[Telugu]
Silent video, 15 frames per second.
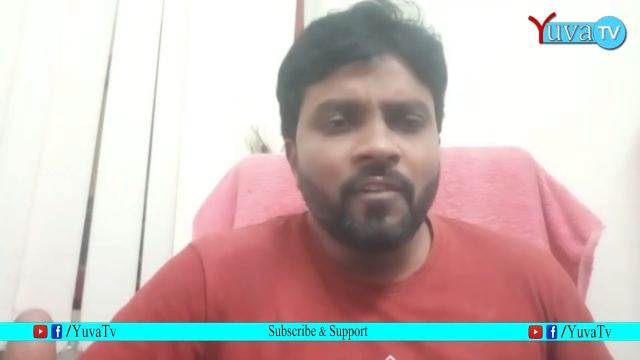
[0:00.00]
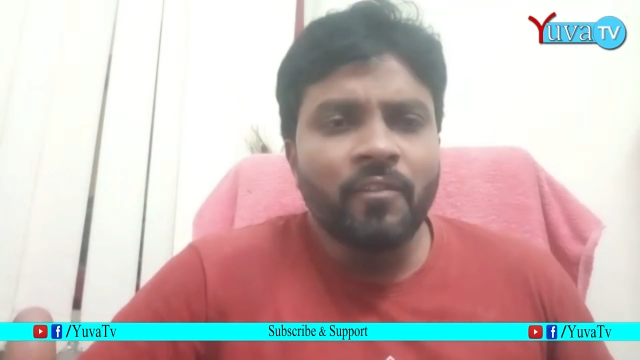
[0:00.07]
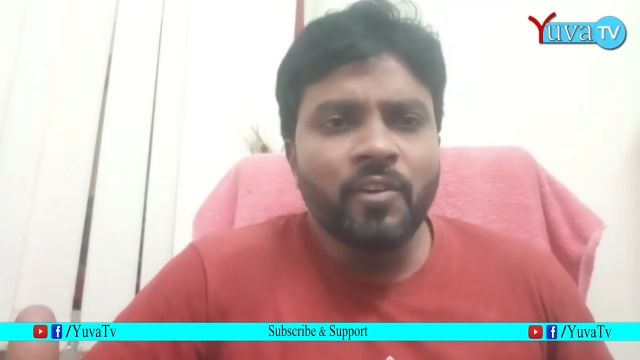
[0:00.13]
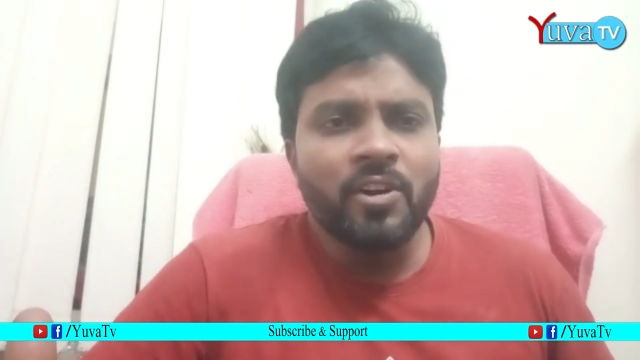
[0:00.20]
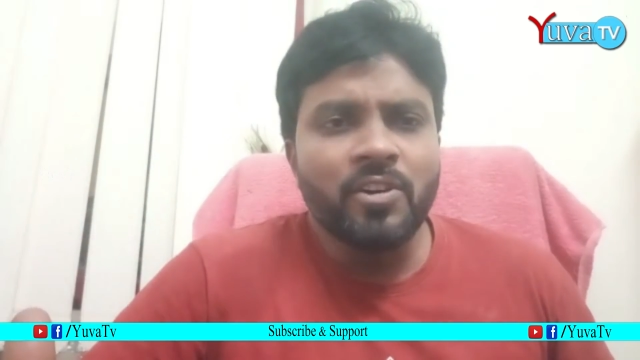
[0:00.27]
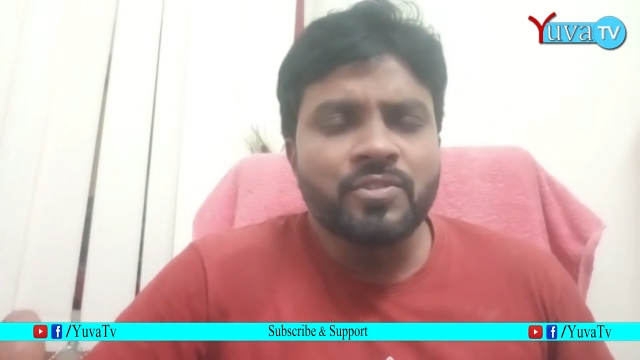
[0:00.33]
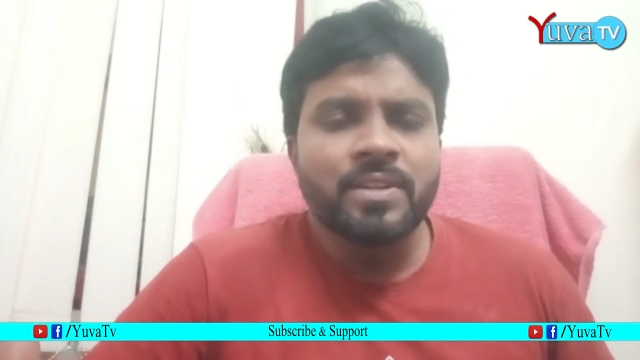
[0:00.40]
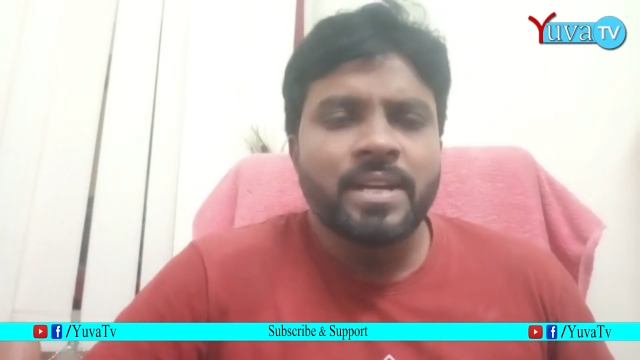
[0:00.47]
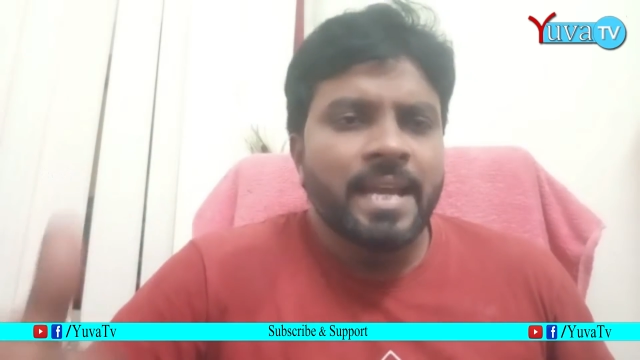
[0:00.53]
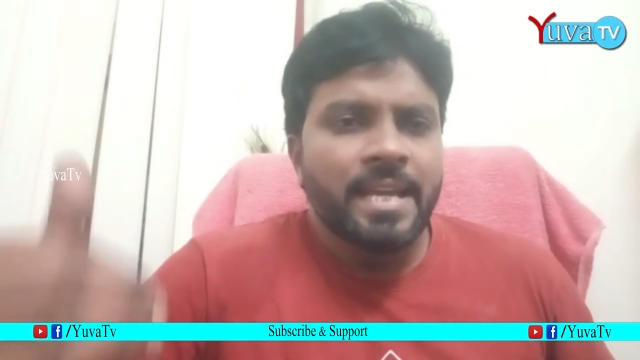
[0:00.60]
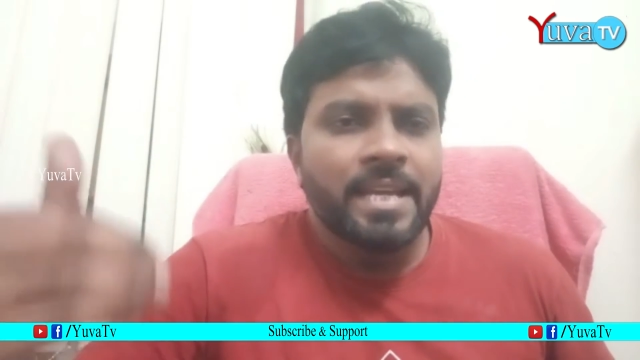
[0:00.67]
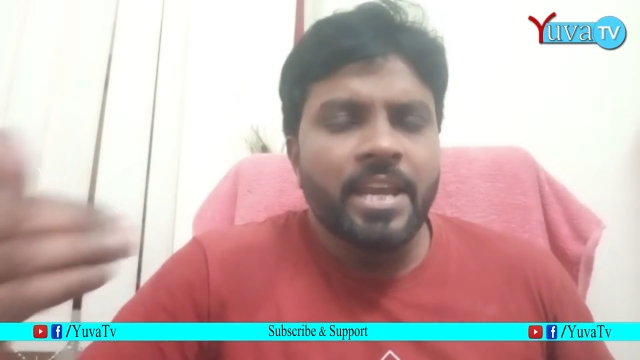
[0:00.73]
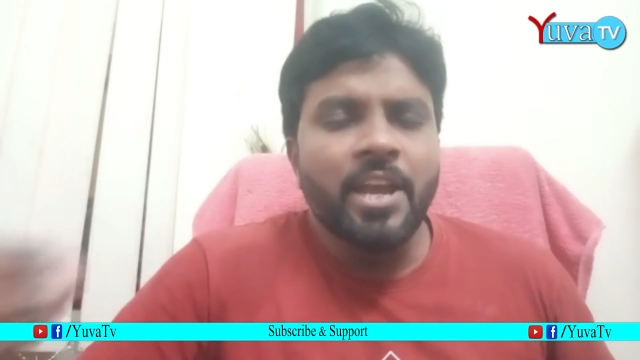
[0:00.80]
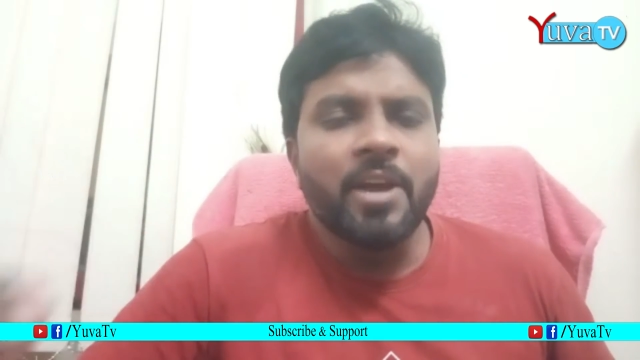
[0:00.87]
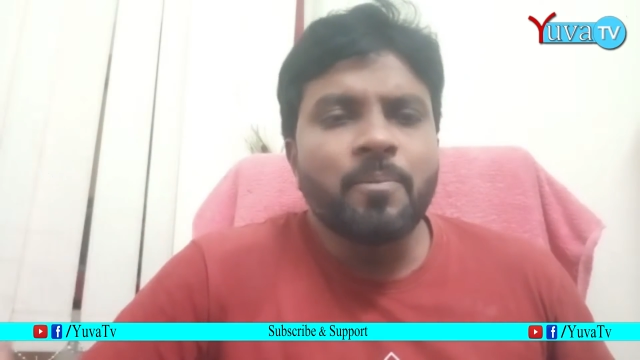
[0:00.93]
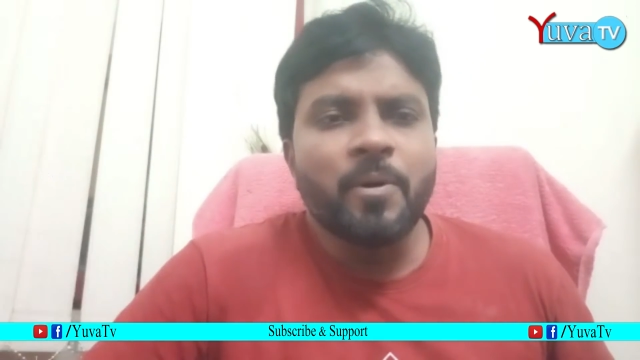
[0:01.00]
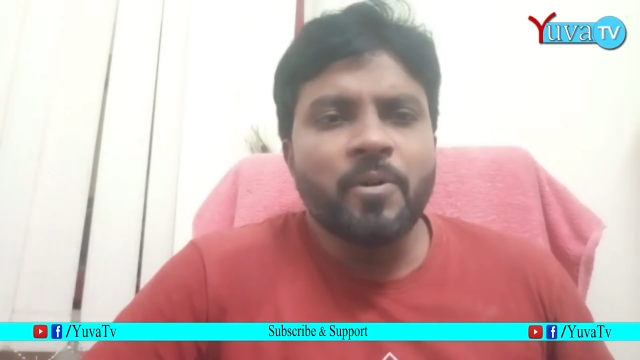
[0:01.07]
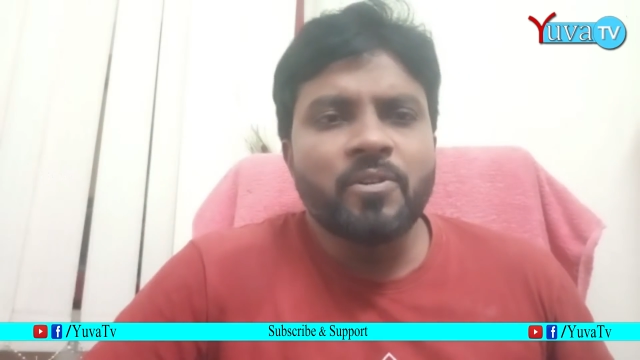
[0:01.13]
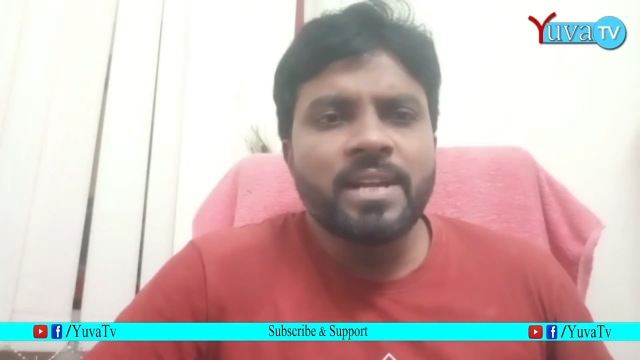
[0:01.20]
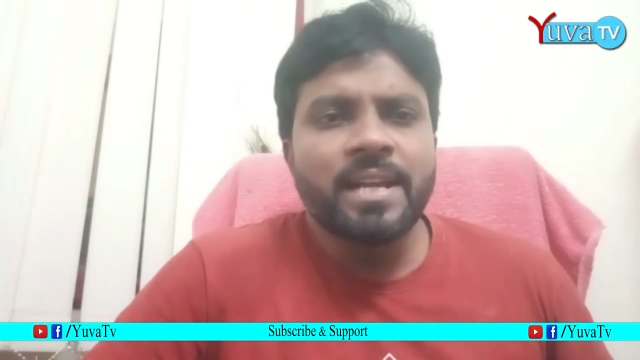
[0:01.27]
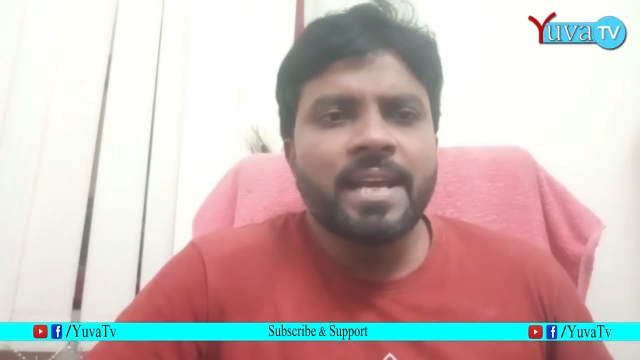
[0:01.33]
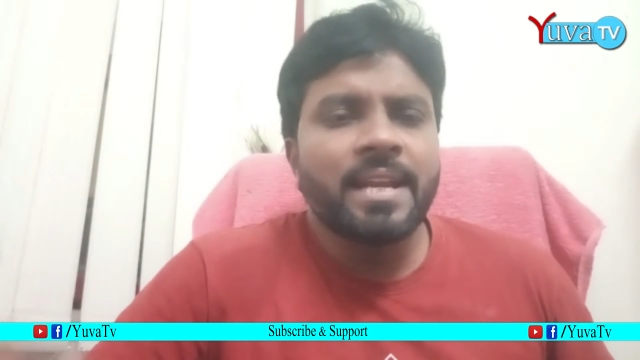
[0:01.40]
కోర్స్ ఏ
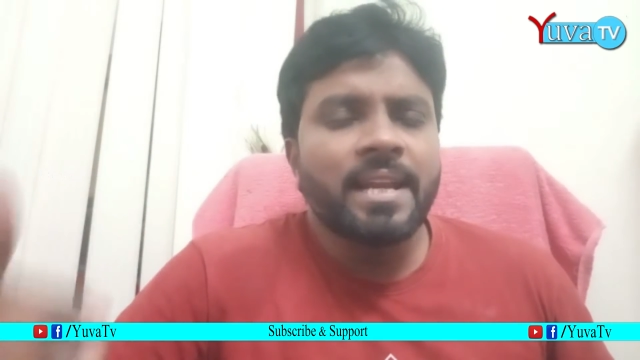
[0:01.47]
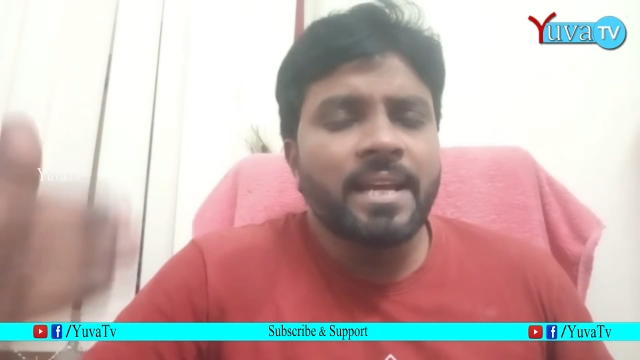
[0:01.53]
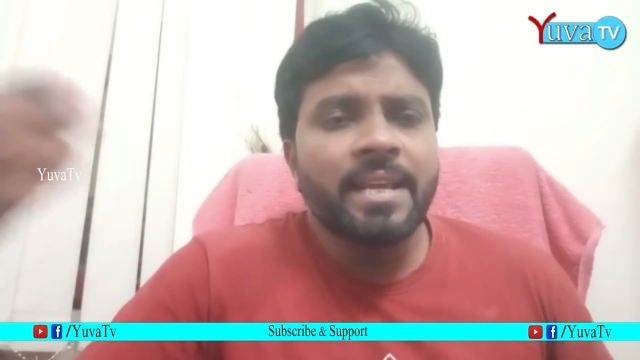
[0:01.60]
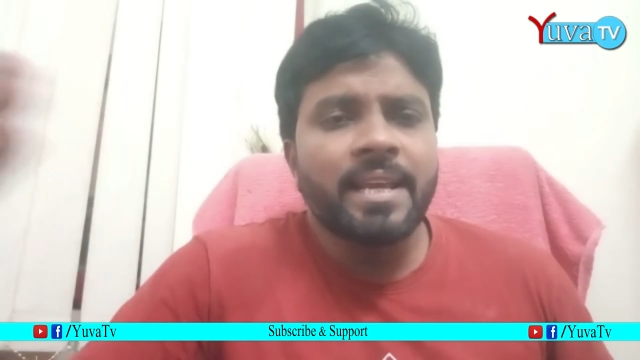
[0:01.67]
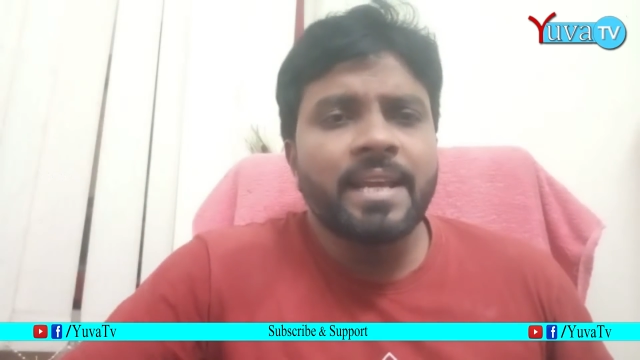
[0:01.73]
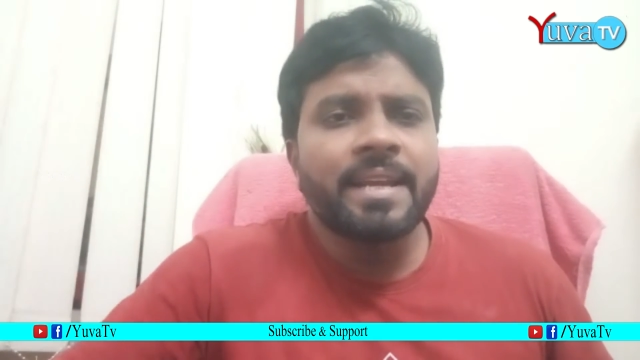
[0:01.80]
పౌరుడికైనా